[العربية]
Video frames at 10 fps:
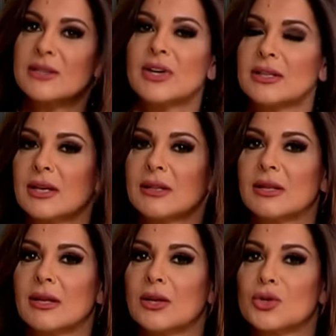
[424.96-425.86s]
فتره
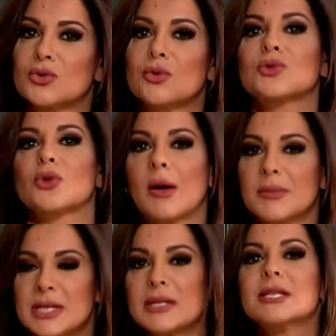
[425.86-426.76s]
آه، جلوسه
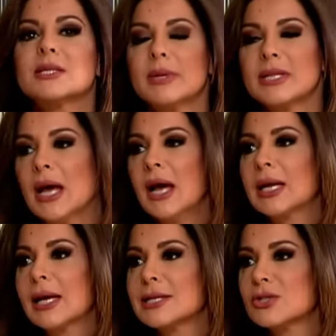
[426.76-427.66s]
عم تزيد نسبه
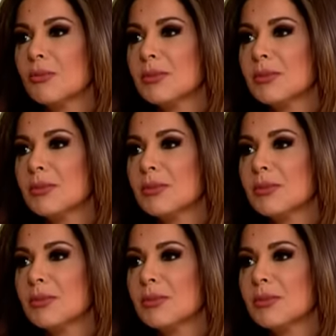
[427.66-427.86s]
الكالسيوم